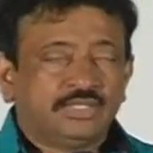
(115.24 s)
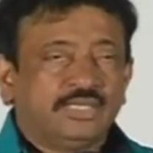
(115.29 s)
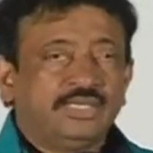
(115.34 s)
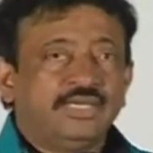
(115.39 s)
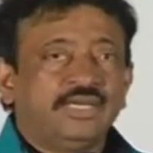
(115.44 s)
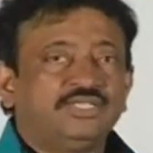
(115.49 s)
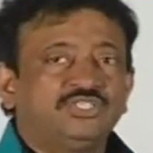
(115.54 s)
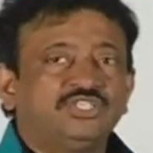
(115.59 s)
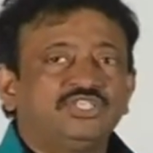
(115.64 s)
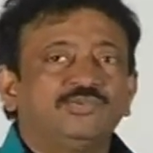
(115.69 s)

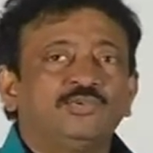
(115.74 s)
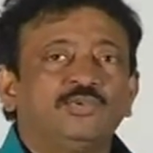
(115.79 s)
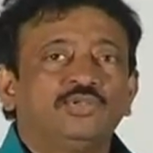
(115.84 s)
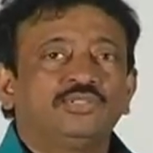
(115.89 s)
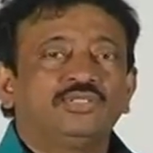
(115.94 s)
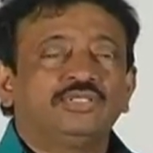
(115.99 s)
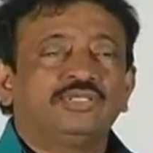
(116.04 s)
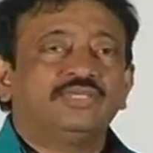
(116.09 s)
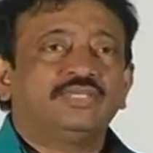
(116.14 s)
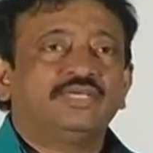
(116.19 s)
ఇండస్ట్రీ
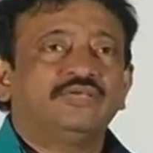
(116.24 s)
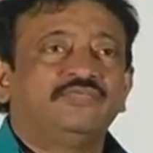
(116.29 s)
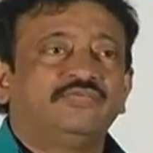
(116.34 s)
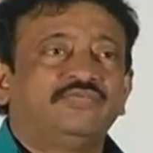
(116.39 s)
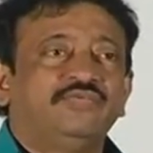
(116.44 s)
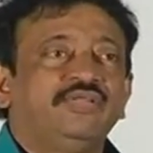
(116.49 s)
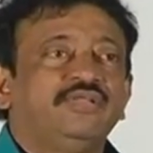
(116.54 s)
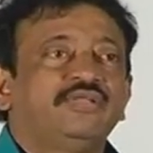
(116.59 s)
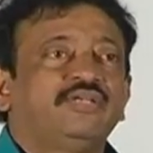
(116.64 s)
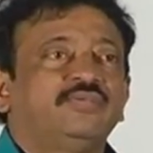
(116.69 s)
మొత్తానికి
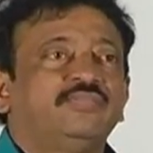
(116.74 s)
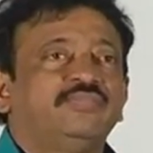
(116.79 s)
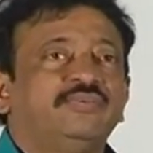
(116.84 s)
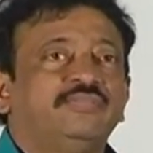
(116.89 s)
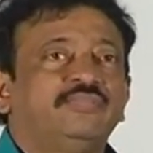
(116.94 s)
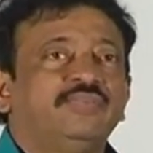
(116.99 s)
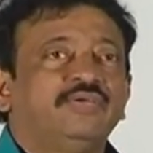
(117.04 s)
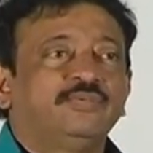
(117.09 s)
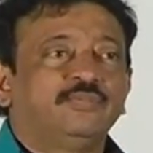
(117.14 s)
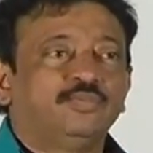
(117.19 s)
ఫీల్ ఇట్ బి
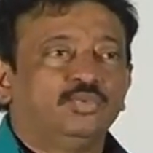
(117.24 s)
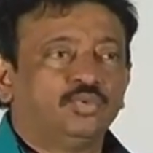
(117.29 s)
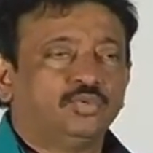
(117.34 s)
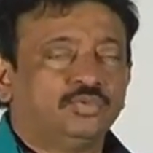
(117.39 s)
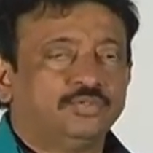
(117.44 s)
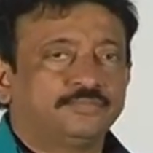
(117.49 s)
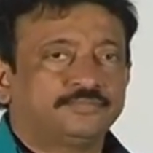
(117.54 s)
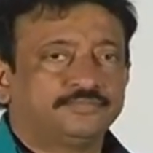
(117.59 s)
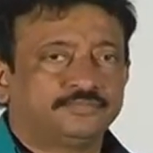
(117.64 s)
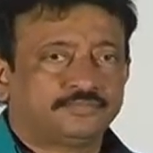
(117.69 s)
బిగ్
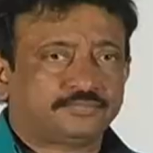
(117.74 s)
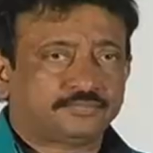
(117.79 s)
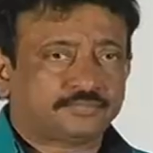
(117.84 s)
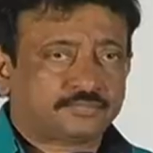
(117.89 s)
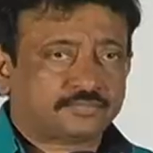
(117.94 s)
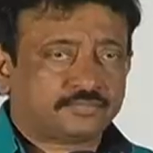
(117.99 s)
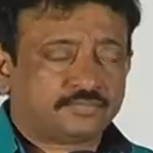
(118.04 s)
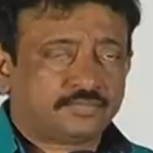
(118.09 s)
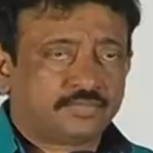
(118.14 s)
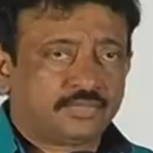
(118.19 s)
బూన్
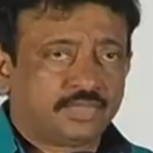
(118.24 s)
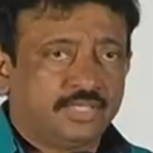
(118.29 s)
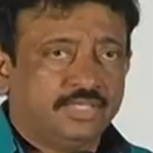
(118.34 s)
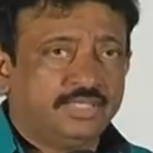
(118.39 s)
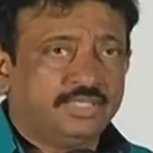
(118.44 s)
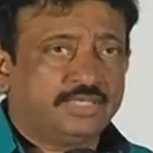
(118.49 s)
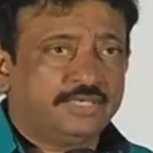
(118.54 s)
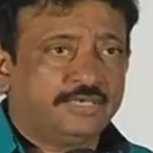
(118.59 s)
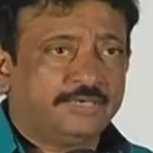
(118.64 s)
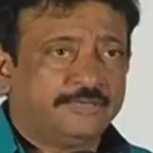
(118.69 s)

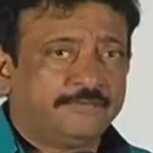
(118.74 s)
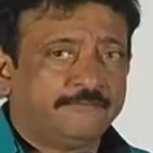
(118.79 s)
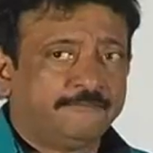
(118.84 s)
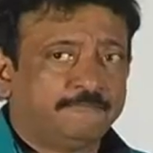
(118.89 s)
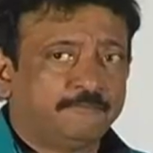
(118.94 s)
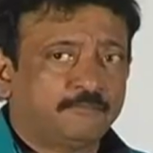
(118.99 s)
ఎందుకంటే